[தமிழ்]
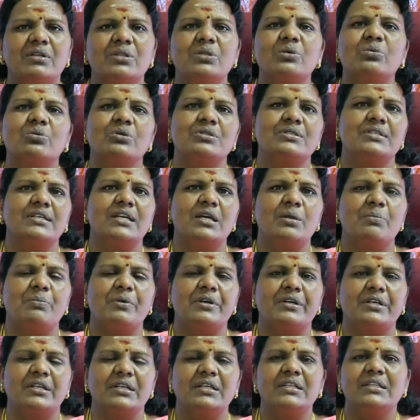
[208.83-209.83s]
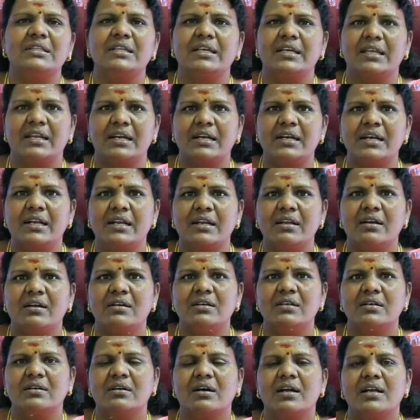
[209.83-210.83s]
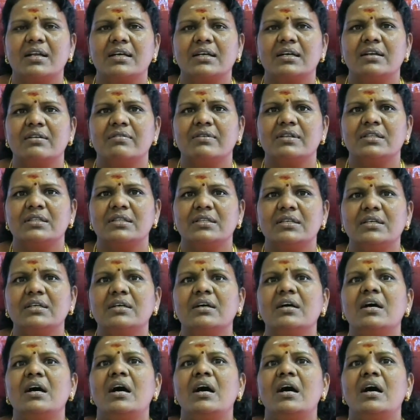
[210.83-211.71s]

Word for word: வந்து கொஞ்சம் ஏற்பட்டு இந்த இரண்டரை ஆண்டு காலங்கள் வந்து